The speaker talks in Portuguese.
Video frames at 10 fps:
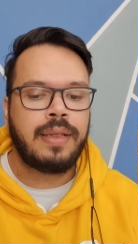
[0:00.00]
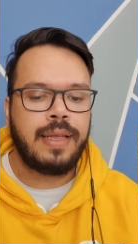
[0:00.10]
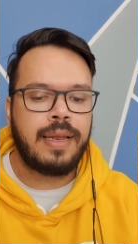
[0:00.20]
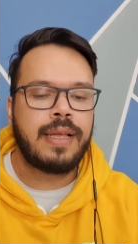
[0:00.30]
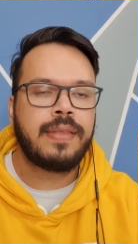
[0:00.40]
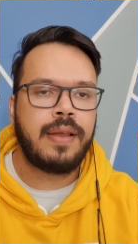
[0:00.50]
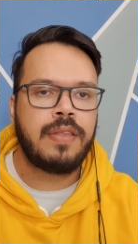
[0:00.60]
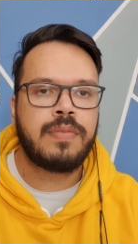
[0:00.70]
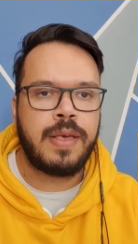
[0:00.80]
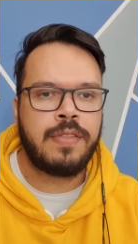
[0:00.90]
teria
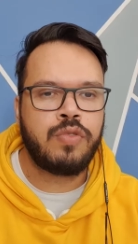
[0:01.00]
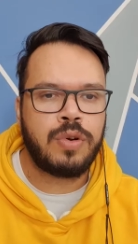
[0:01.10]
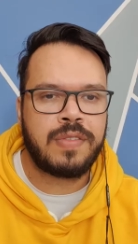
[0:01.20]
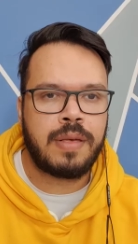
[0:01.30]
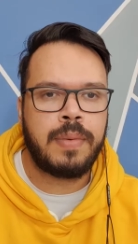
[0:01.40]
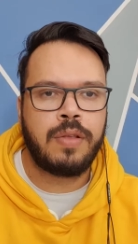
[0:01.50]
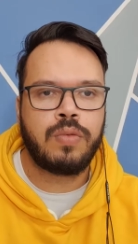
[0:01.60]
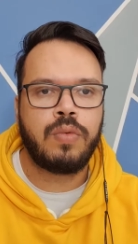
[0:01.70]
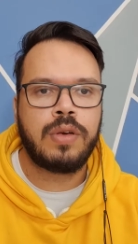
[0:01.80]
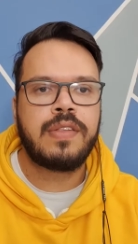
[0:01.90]
três meses de
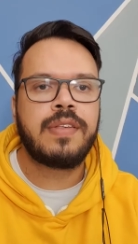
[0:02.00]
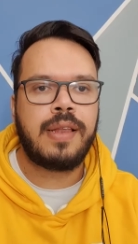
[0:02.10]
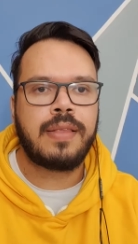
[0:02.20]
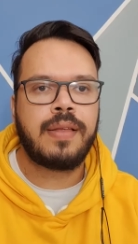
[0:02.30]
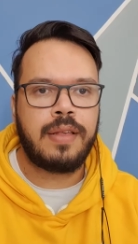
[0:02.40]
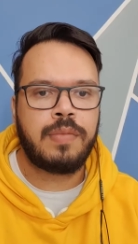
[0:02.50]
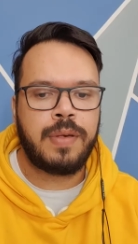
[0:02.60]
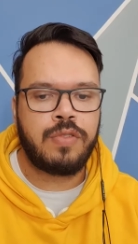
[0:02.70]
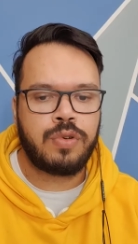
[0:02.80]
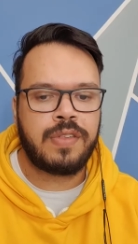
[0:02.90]
orçamento. O que seria três
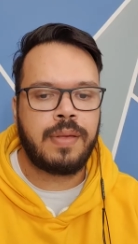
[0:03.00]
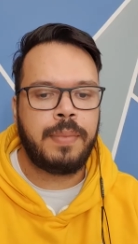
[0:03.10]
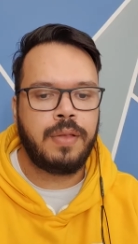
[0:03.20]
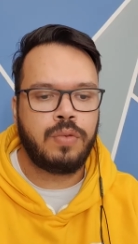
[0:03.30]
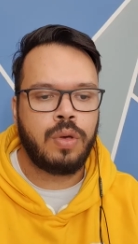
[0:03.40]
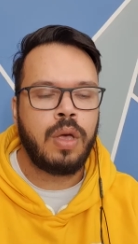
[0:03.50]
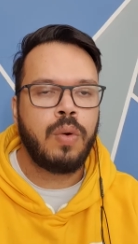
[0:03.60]
meses de orçamento?